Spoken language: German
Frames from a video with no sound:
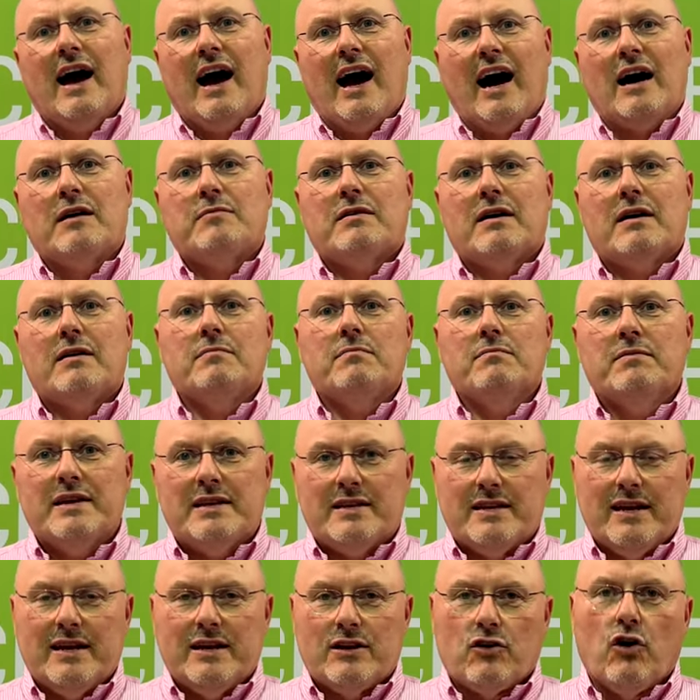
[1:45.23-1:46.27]
Aber
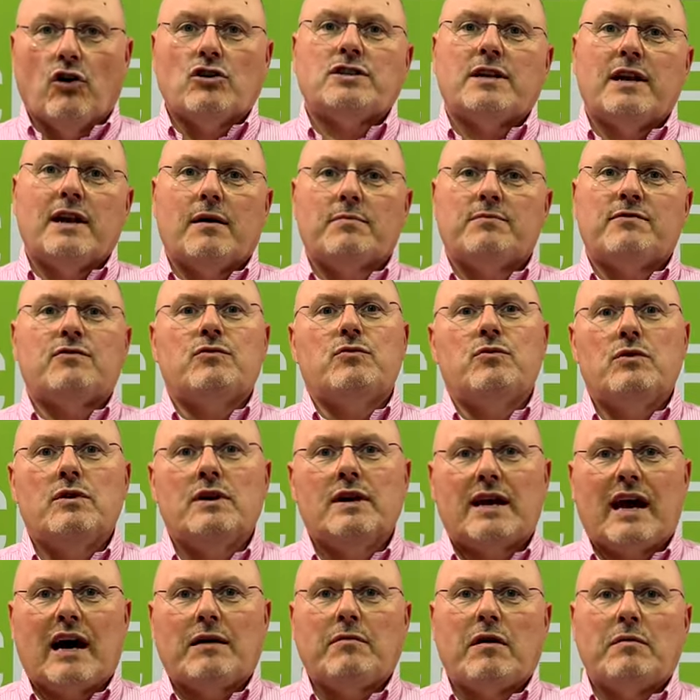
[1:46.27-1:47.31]
mit den
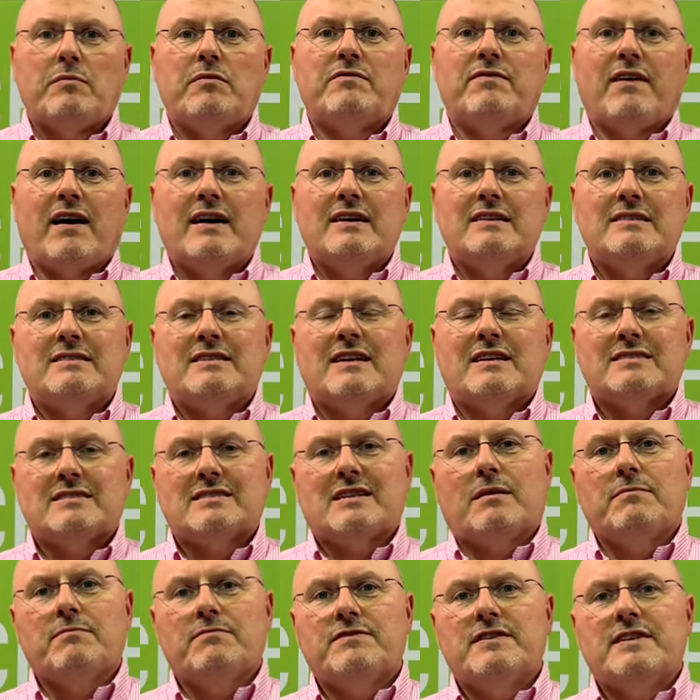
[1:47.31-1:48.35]
Kochstellenabzügen kann man beweisen, dass
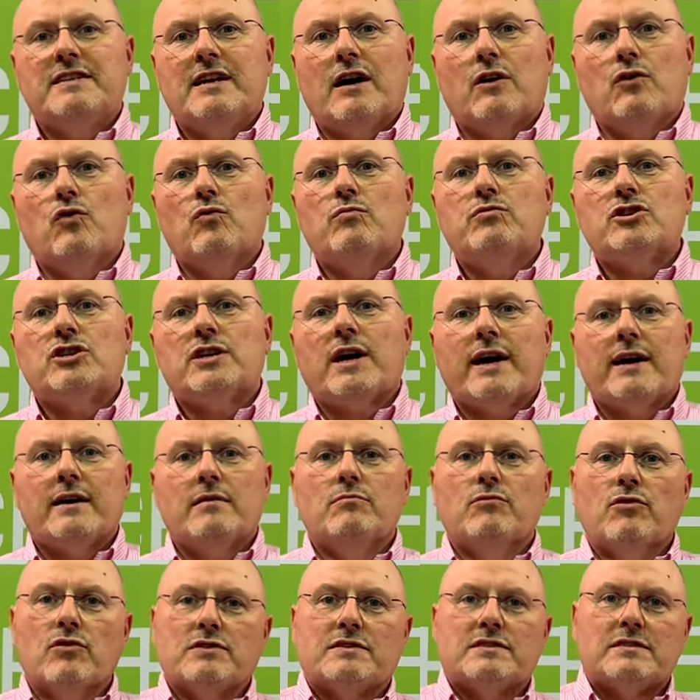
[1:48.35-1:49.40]
Dampf nicht nach oben steigen
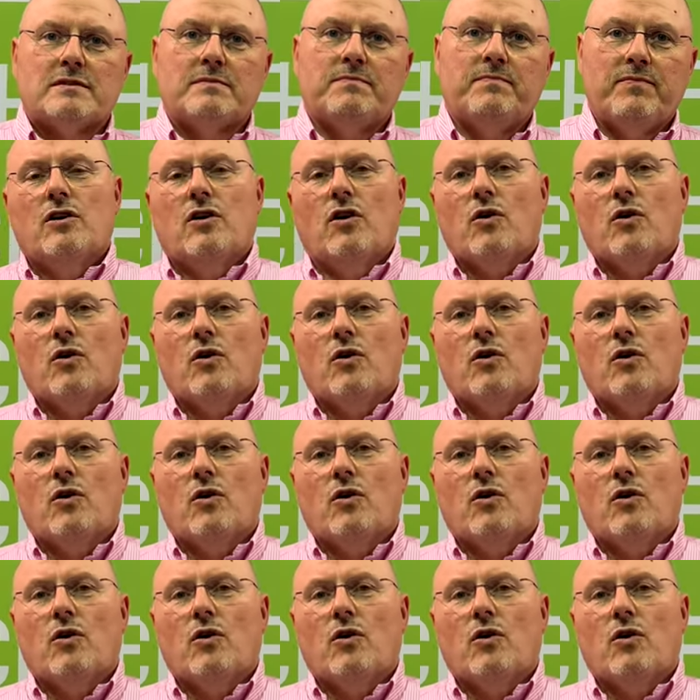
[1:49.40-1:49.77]
muss.